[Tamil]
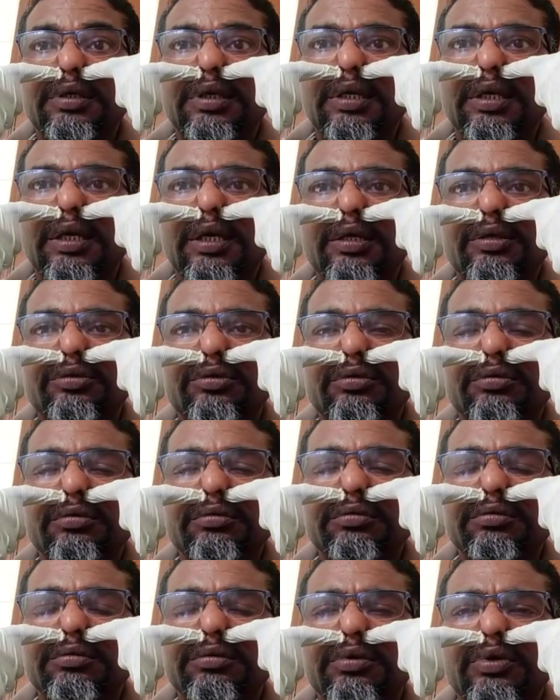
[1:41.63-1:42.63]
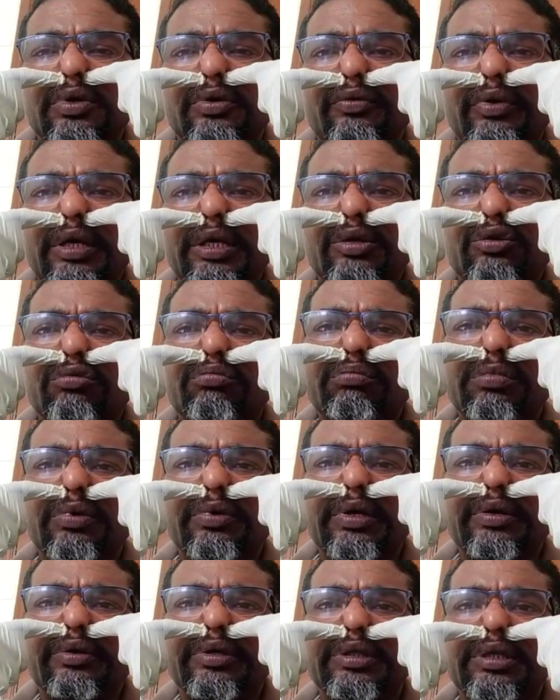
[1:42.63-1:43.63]
நல்லா அழுத்தணும் வலி ரொம்ப
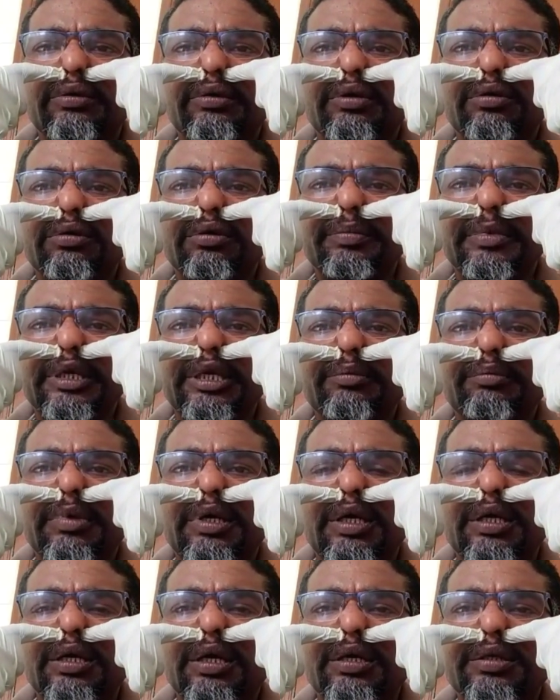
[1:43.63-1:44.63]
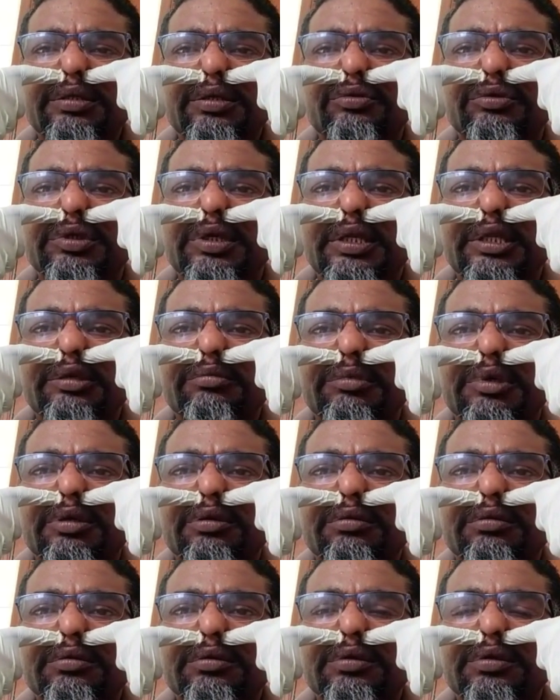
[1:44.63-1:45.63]
வரவே தேவையில்லை ஒரு மீடியமாக ஆனால் அழுத்தம் கொஞ்சம் அதிகமாக
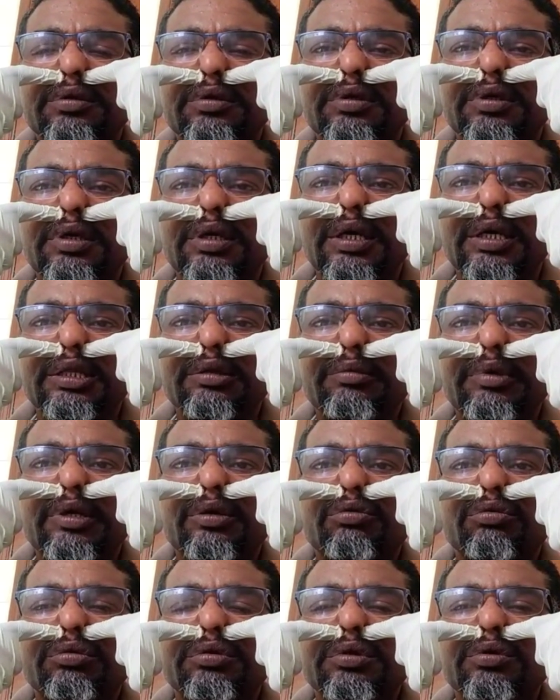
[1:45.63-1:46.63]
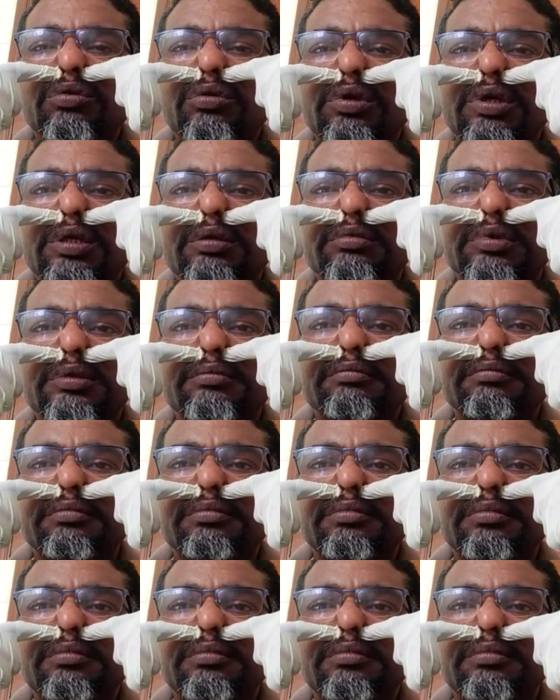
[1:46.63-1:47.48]
இருக்கணும் அந்த மாதிரி கொடுத்து ஒரு நிமிஷம்